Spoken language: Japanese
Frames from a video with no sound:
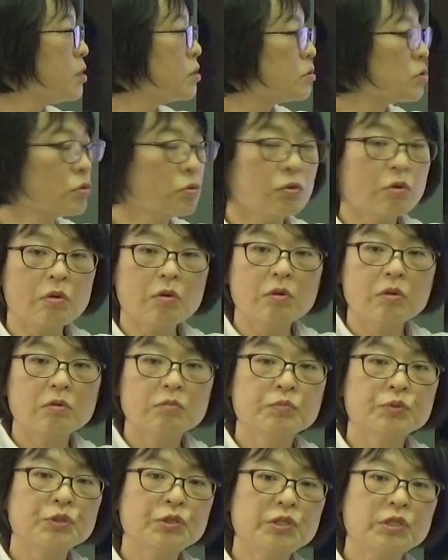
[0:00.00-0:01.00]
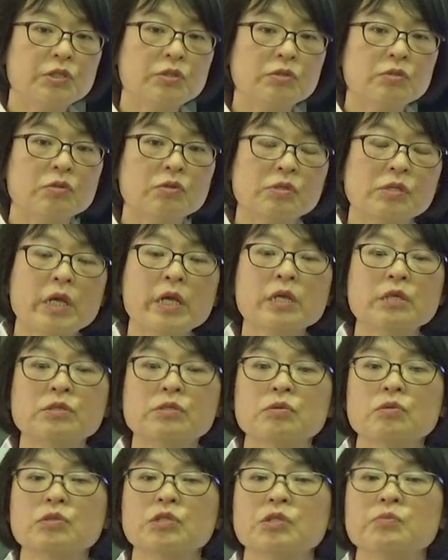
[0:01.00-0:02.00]
その物質の性
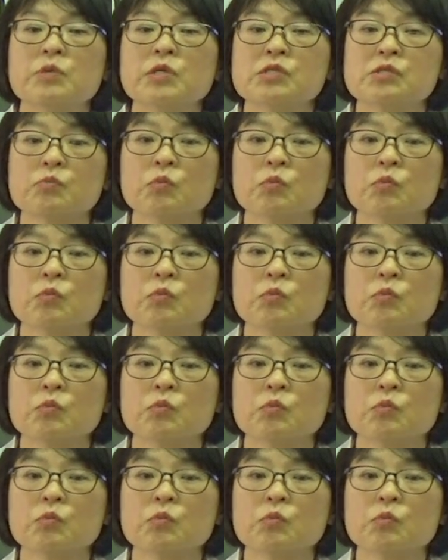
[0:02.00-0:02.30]
質を示